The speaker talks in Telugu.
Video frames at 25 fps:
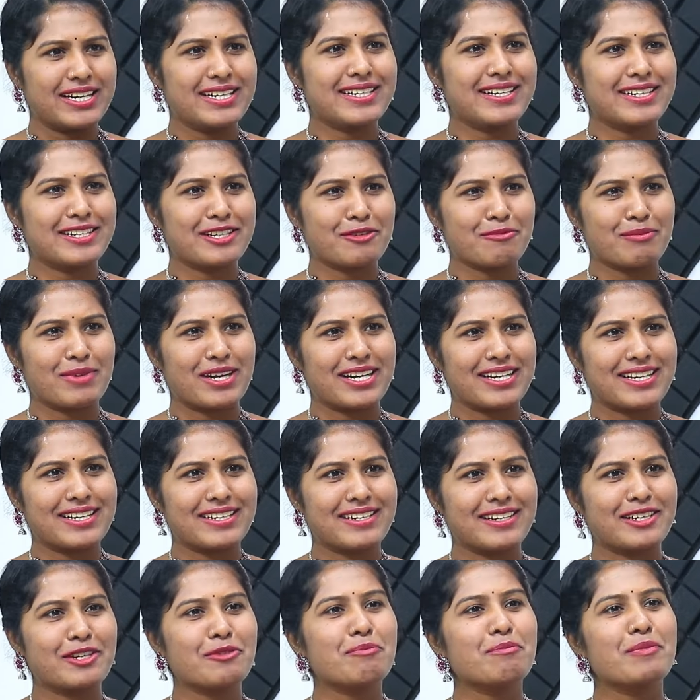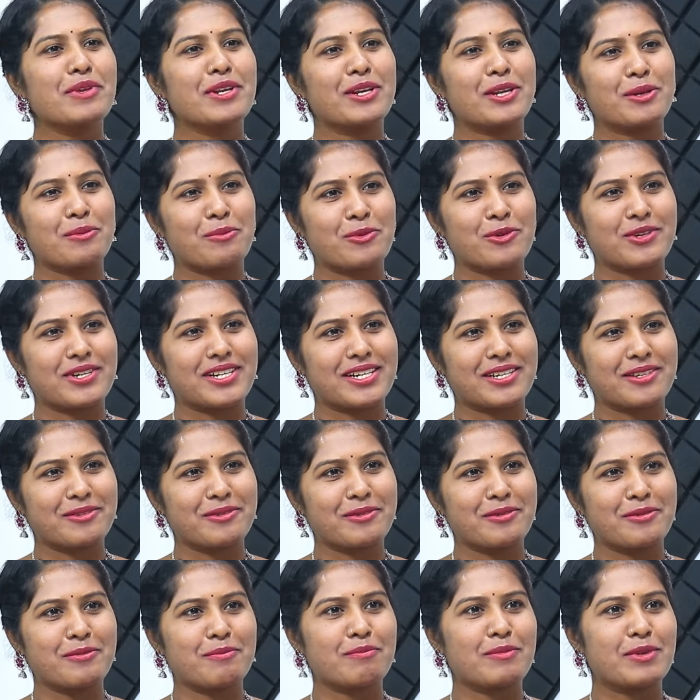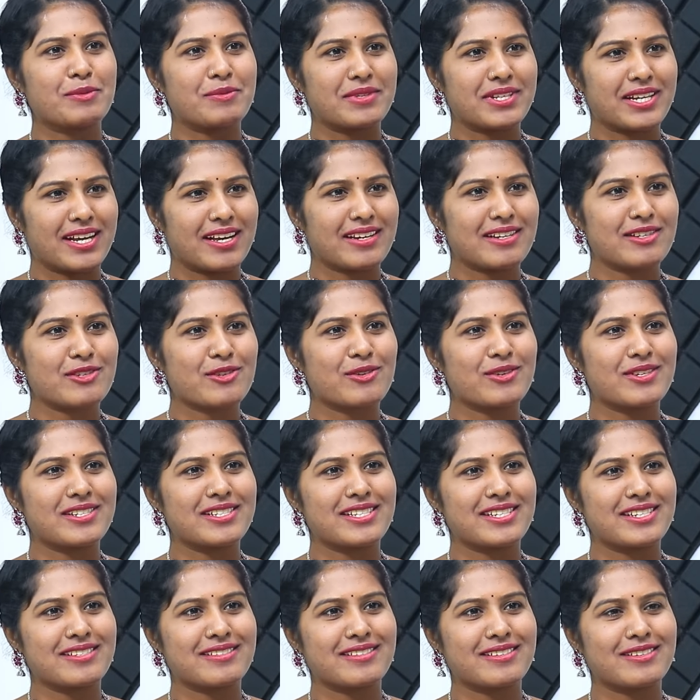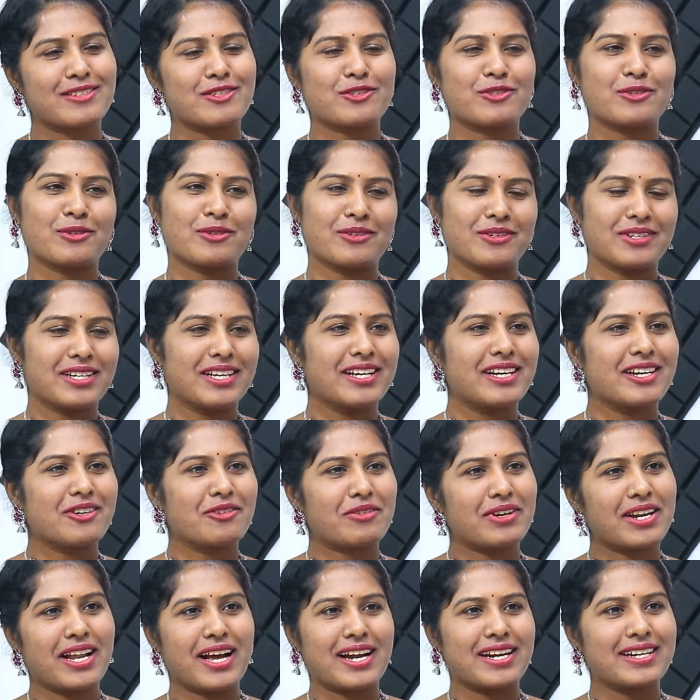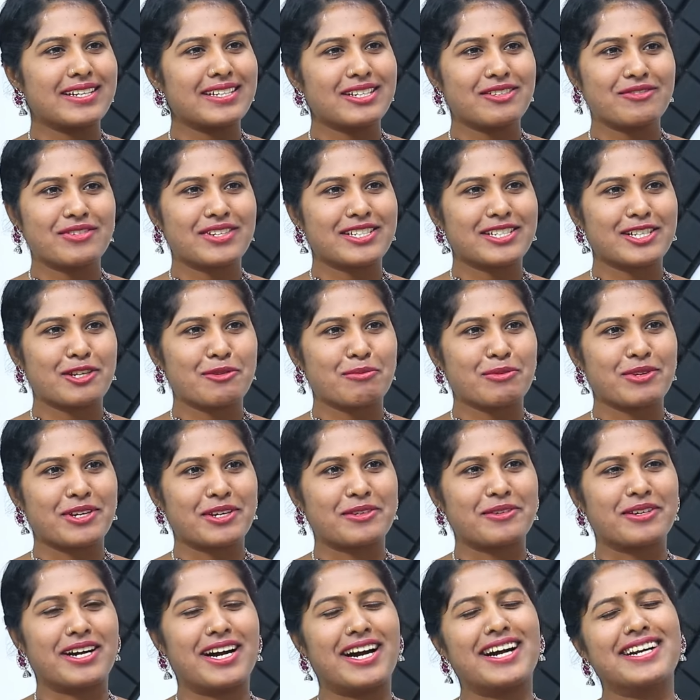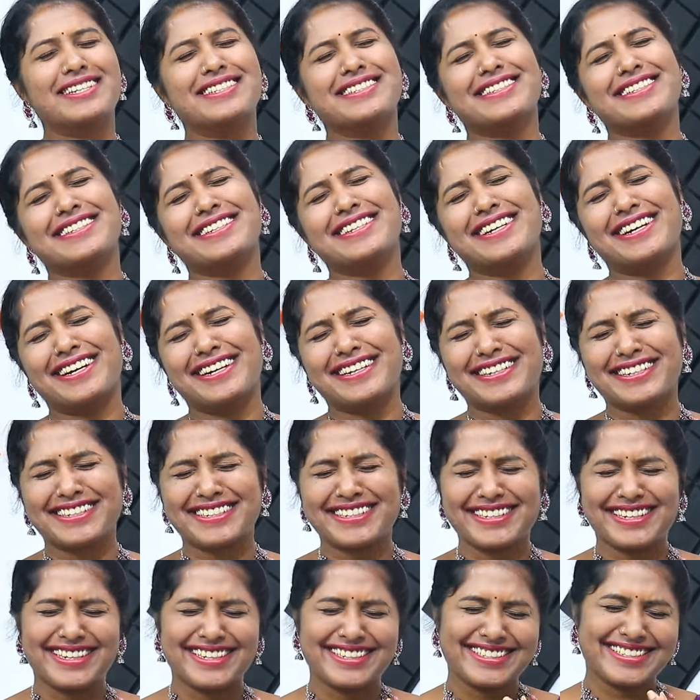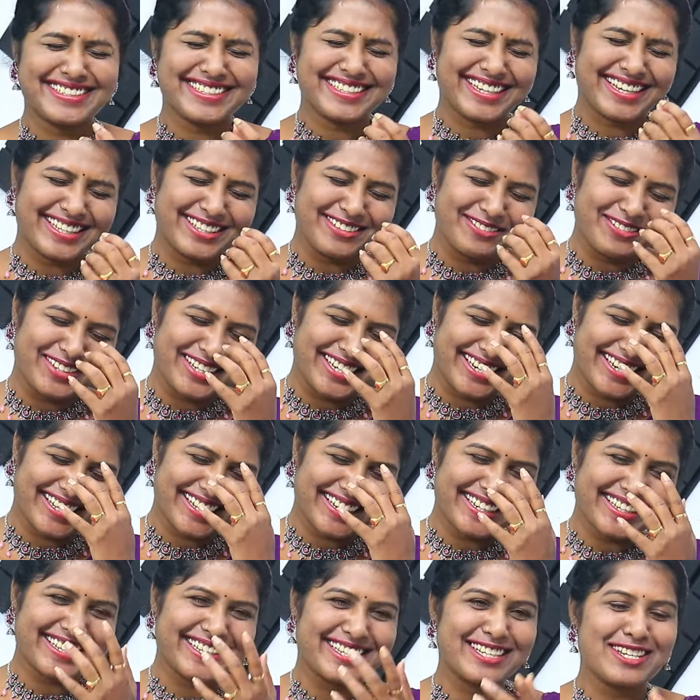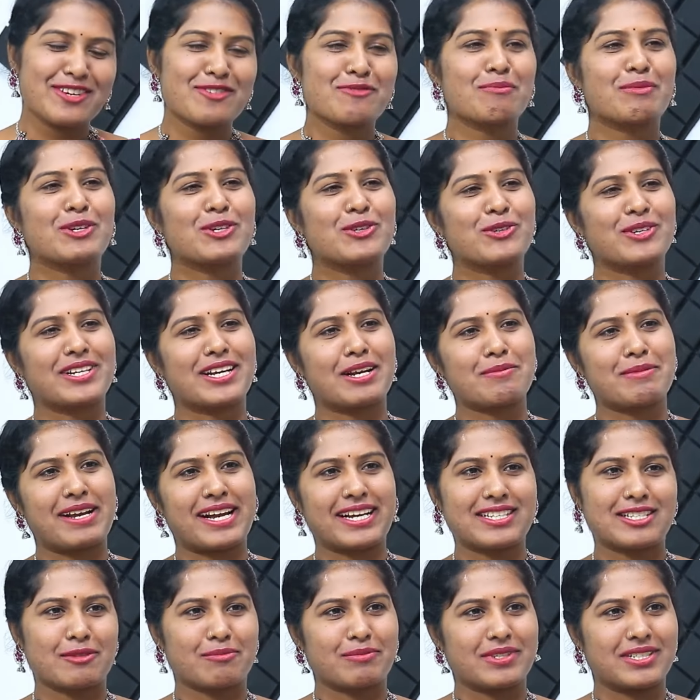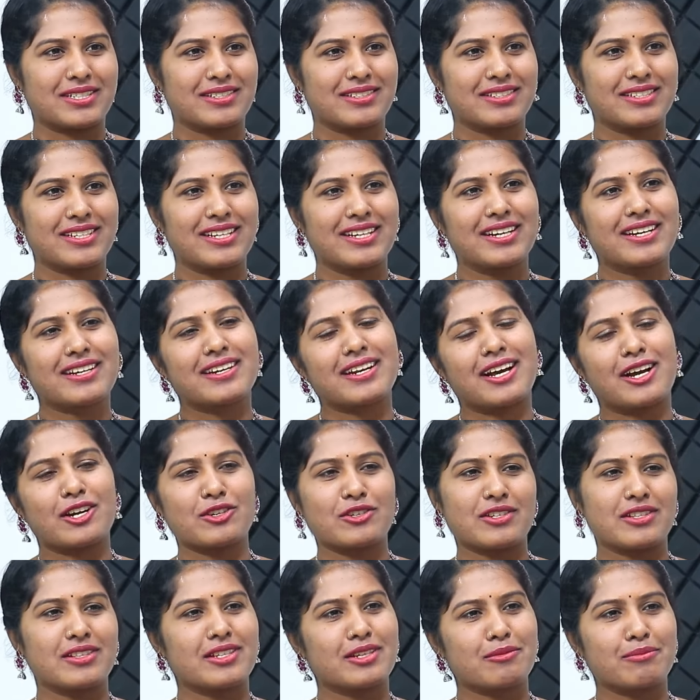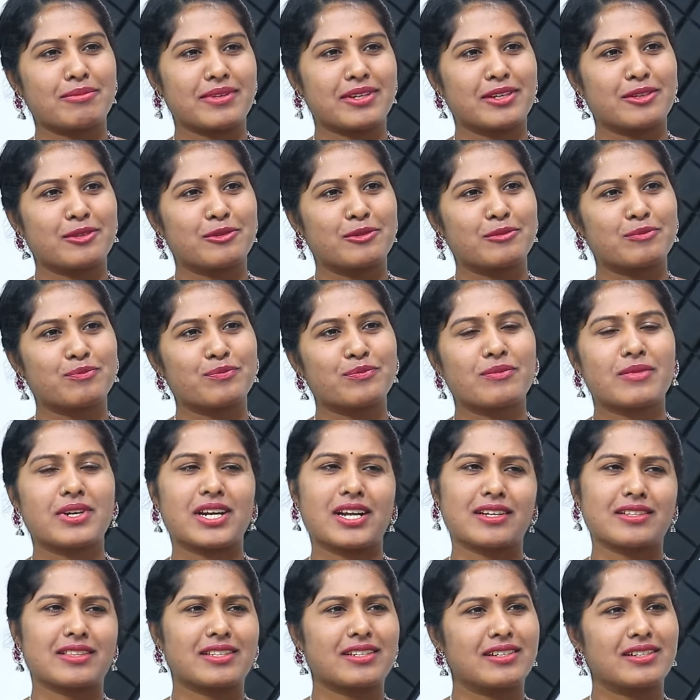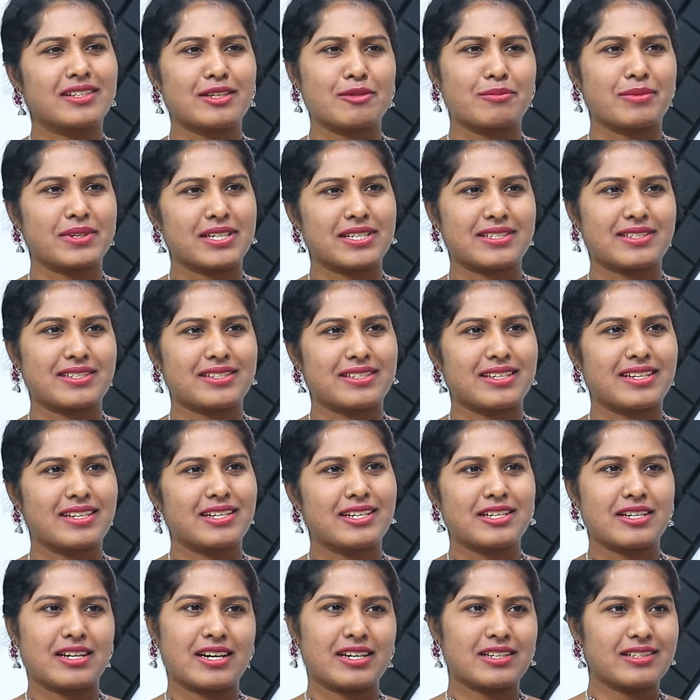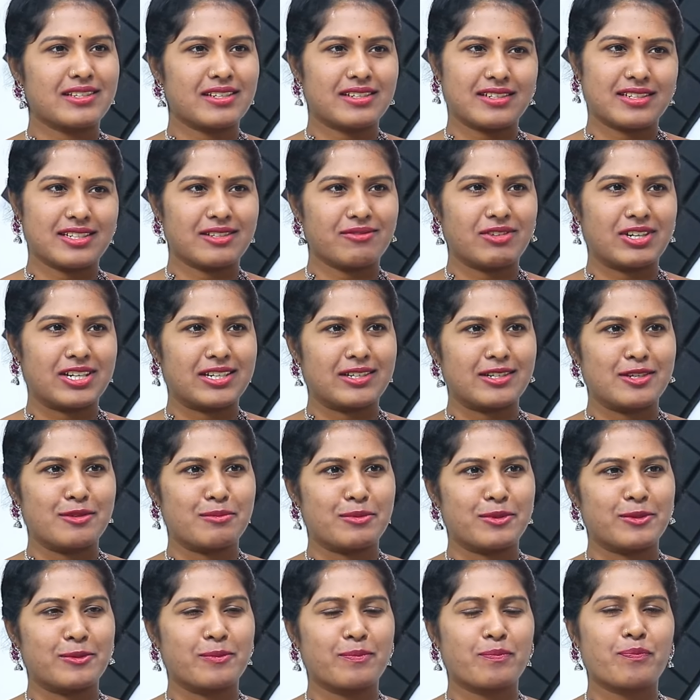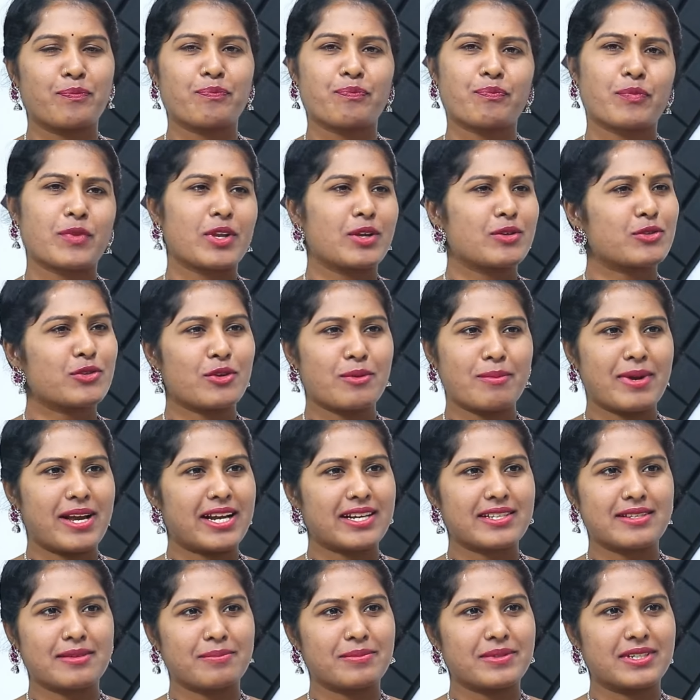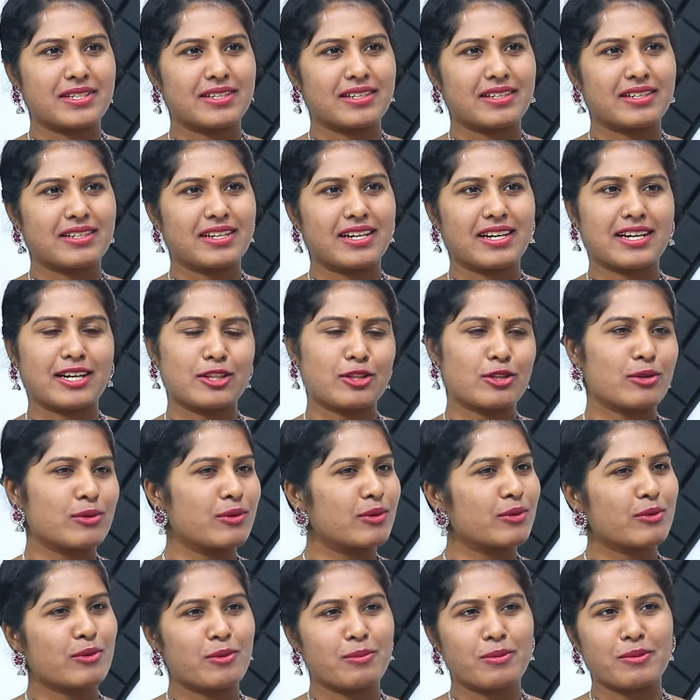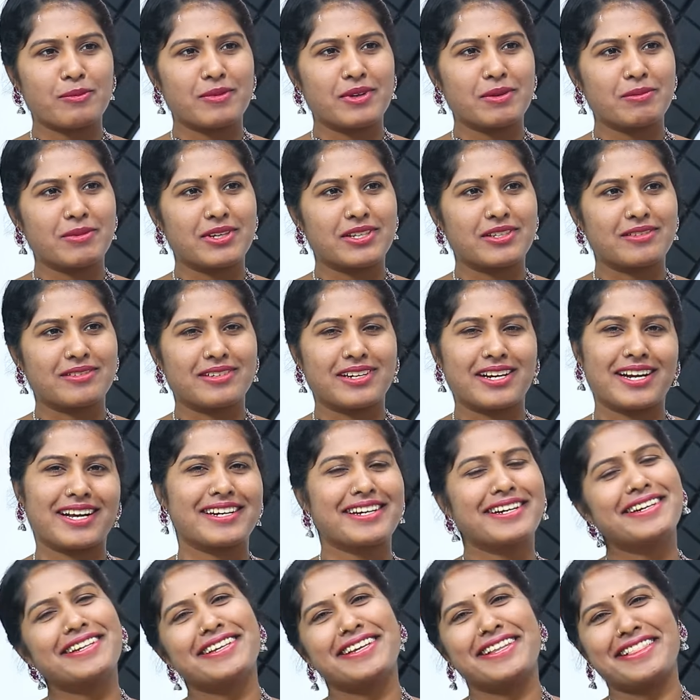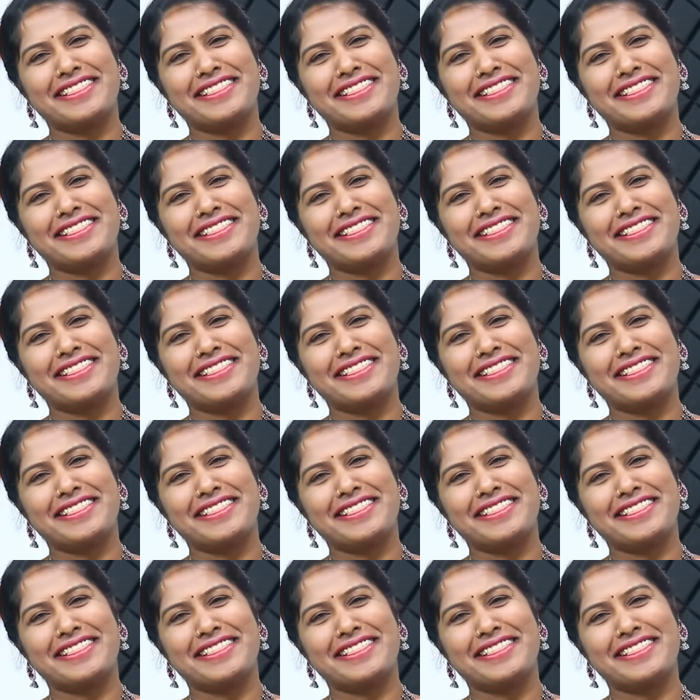ఏంటంటే మాకేంటంటే పిల్లలు పుట్టారు నేను శారీస్ లో చేస్తున్నాను సో వాళ్ళ ఆంటీ అని ఫిక్స్ అయిపోయారు ఆంటీ ఆంటీ ఆంటీ అది వినడానికి బట్ ఓకే ఐమ్ యాక్సెప్టెడ్ నాకు ఇద్దరు పిల్లలు నాకు థర్టీ ప్లస్ అంటే థర్టీ వన్ ఇప్పుడు సో ఐమ్ యాక్సెప్టెడ్ నాకు అందరూ కూడా కోపం ఏం లేదు అనేది